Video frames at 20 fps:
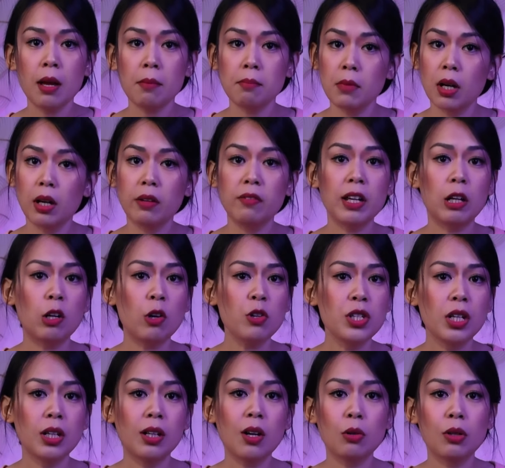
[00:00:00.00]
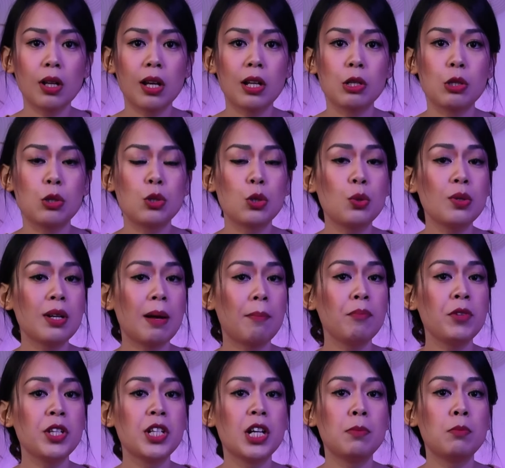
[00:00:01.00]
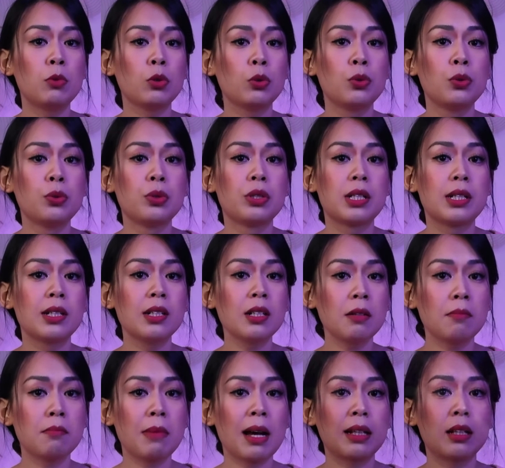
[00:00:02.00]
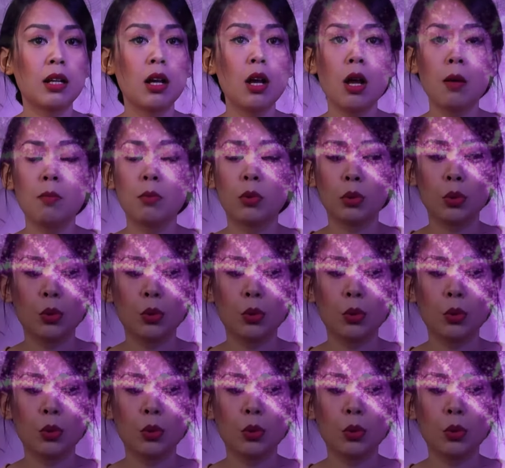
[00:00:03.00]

Bởi vì có những câu thần chú nắm giữ một nguồn sức mạnh, một